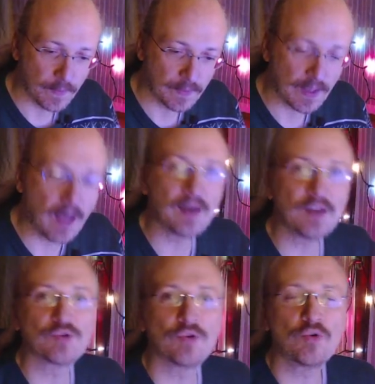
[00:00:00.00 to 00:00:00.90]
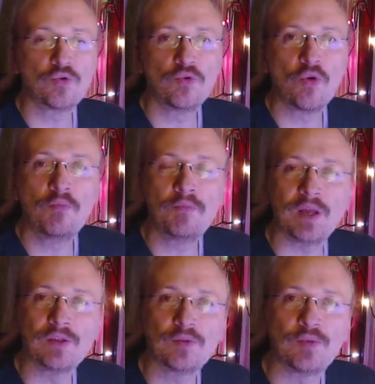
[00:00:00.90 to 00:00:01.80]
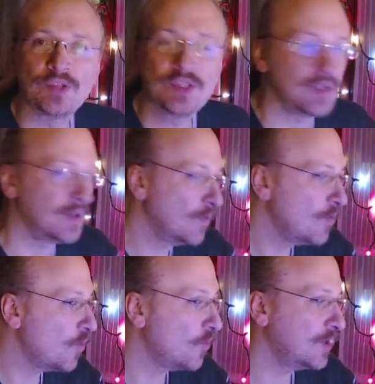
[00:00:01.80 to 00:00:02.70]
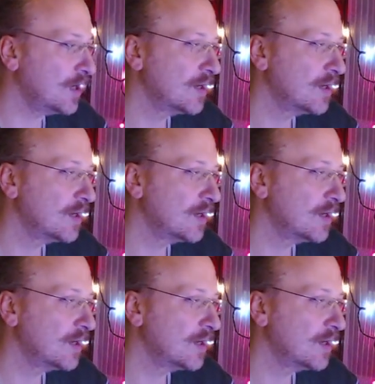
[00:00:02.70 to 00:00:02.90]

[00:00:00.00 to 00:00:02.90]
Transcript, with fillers: anche solo con un commento positivo, con